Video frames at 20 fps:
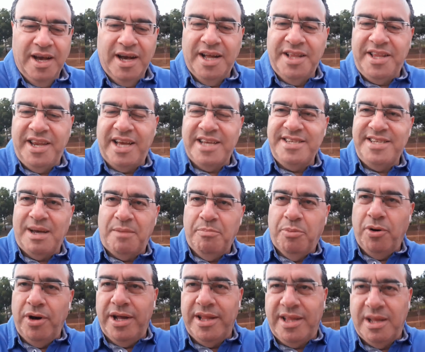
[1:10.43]
André
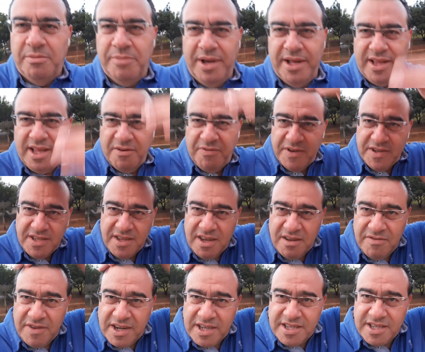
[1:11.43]
Saboia também está fazendo
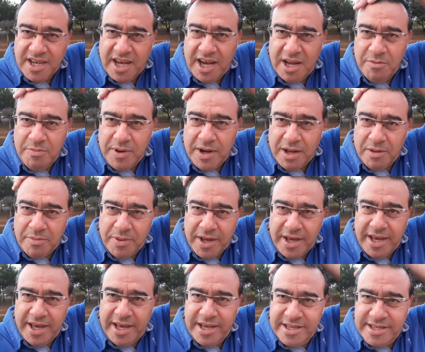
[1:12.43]
aniversário,
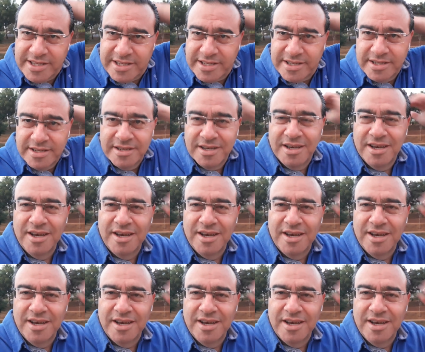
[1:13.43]
parabéns.